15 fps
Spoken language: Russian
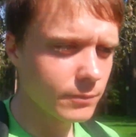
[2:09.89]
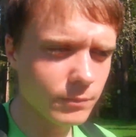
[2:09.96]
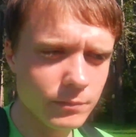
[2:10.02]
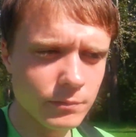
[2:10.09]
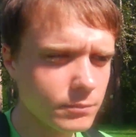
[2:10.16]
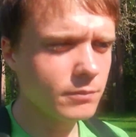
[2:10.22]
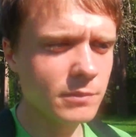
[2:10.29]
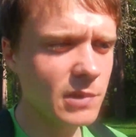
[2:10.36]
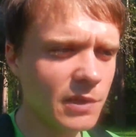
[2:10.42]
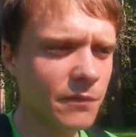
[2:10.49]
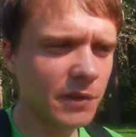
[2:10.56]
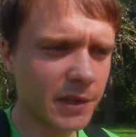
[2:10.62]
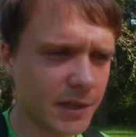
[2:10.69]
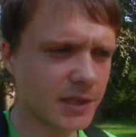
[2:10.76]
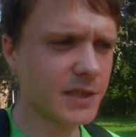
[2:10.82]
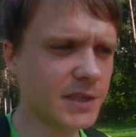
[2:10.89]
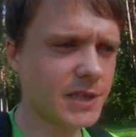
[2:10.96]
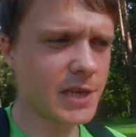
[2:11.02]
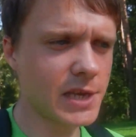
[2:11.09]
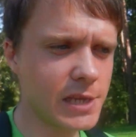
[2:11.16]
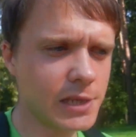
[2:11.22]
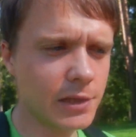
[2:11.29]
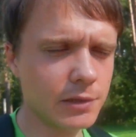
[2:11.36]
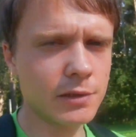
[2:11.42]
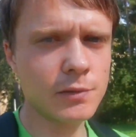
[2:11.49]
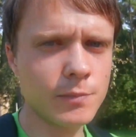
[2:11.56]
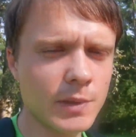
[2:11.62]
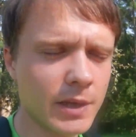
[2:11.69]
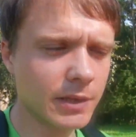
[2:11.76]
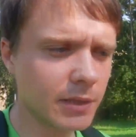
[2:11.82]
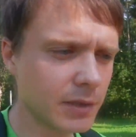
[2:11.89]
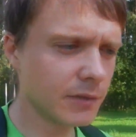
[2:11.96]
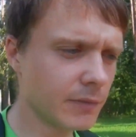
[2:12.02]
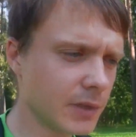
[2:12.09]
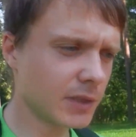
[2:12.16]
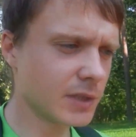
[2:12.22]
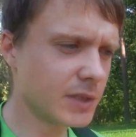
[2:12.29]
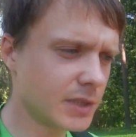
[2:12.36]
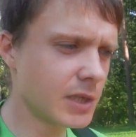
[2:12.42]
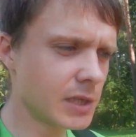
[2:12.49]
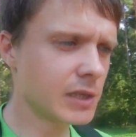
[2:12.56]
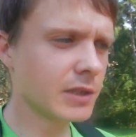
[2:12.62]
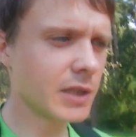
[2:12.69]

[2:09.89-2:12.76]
не в этой серии, ребята, не в этой серии.